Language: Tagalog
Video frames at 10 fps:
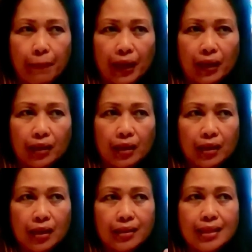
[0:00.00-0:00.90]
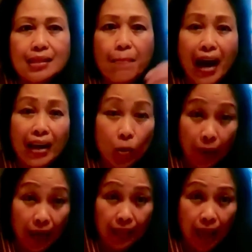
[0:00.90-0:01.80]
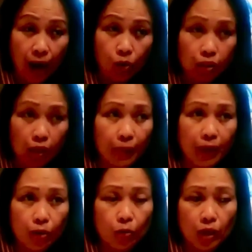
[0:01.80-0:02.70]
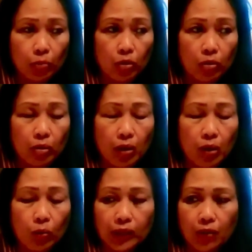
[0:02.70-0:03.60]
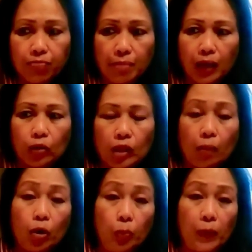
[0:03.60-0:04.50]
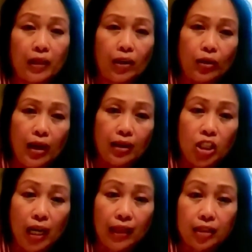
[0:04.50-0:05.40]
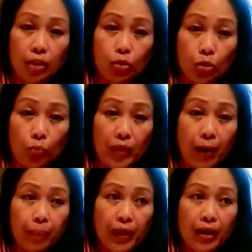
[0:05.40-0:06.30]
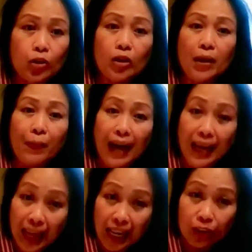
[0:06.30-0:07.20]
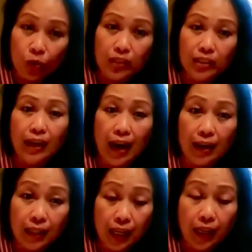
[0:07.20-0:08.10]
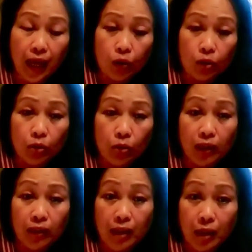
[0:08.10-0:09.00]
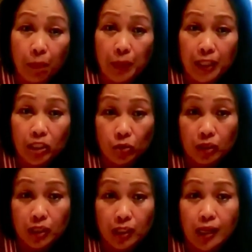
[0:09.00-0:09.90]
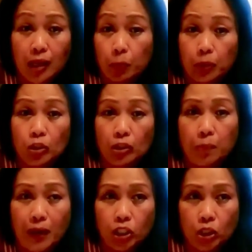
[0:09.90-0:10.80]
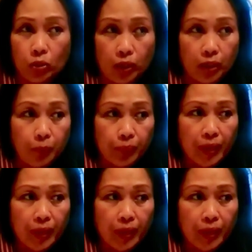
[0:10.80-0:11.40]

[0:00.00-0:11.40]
namin, nasa bahay yung mga tao, sabi ng kuya mo, what if mag-ano tayo, mag-open tayo ng channel sa YouTube na yung napag-aralan ko, kasi nag-aral talaga ako dito ng Italian pastries, Italian professional pastry,